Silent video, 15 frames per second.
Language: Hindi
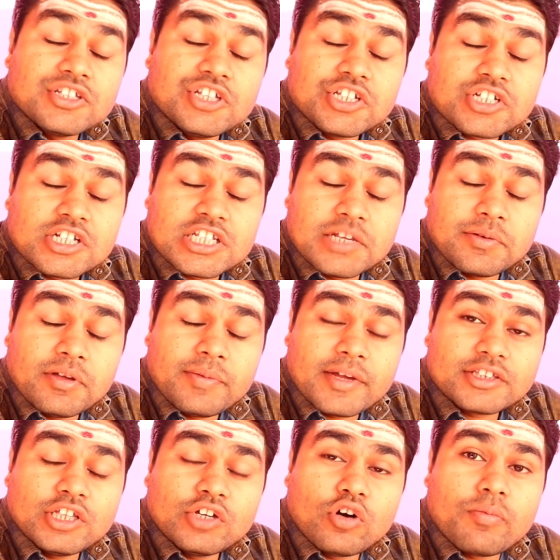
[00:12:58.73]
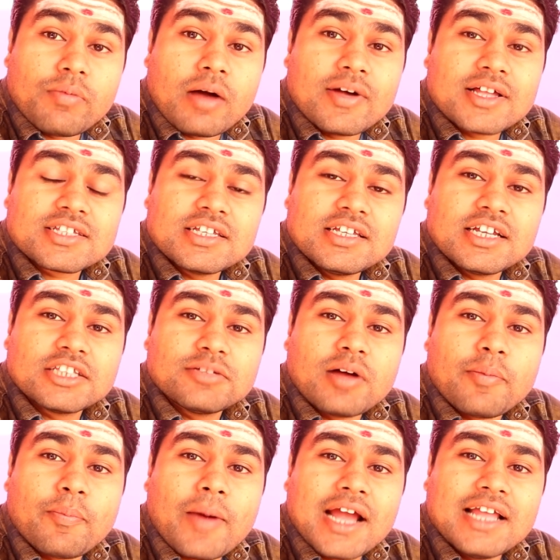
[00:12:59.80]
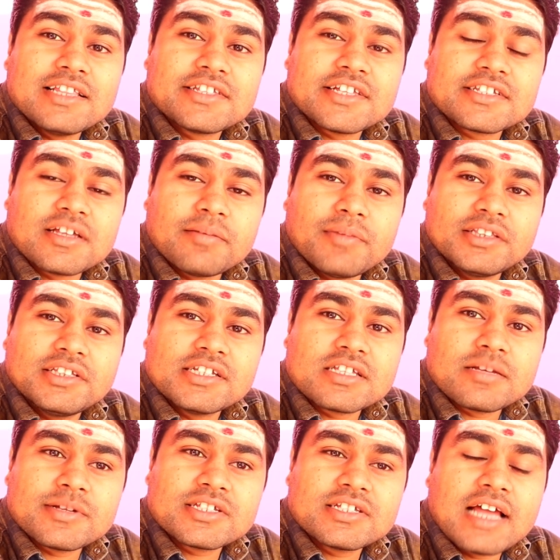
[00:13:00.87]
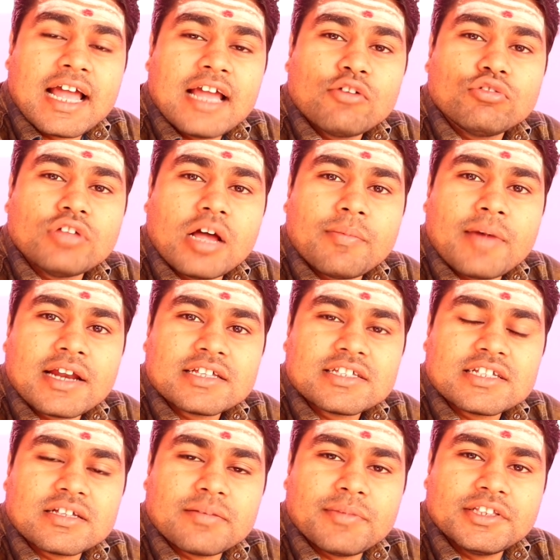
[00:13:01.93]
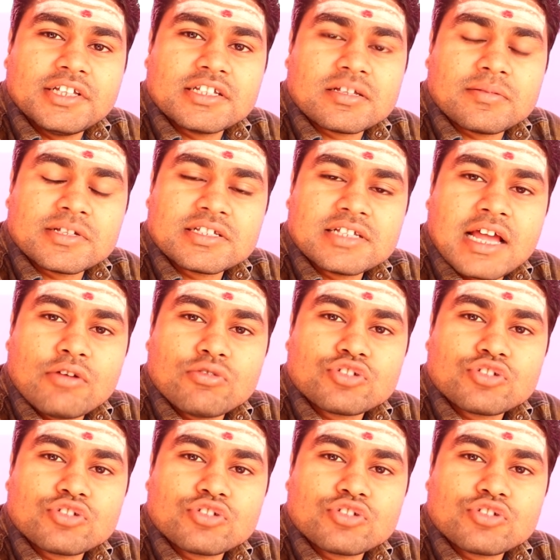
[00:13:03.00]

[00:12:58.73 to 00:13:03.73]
जिस किसी भी व्यक्ति को बवासीर अथवा पाइल से संबंधित समस्या है गुदा मार्ग से संबंधित समस्या है